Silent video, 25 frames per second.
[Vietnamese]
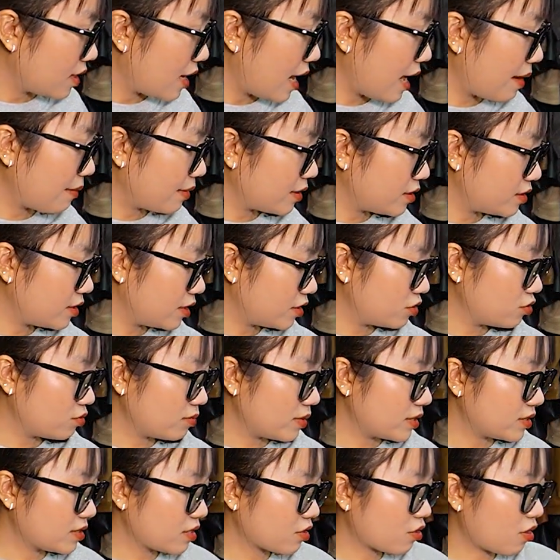hai mươi chín chúng
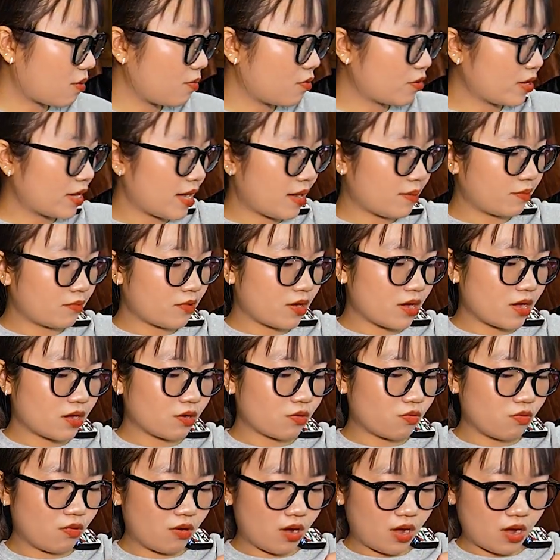mình sẽ có một em
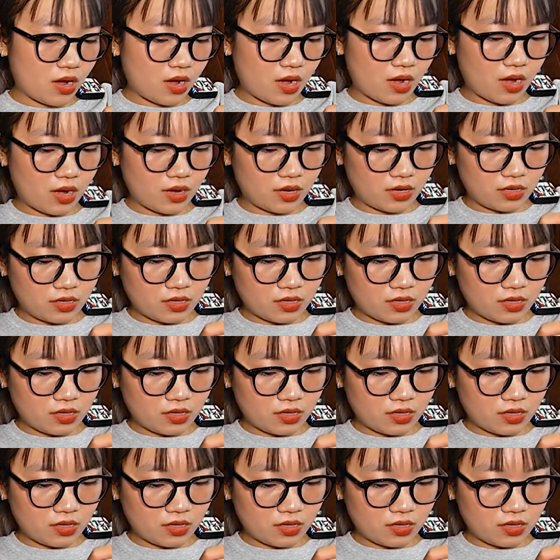uh, của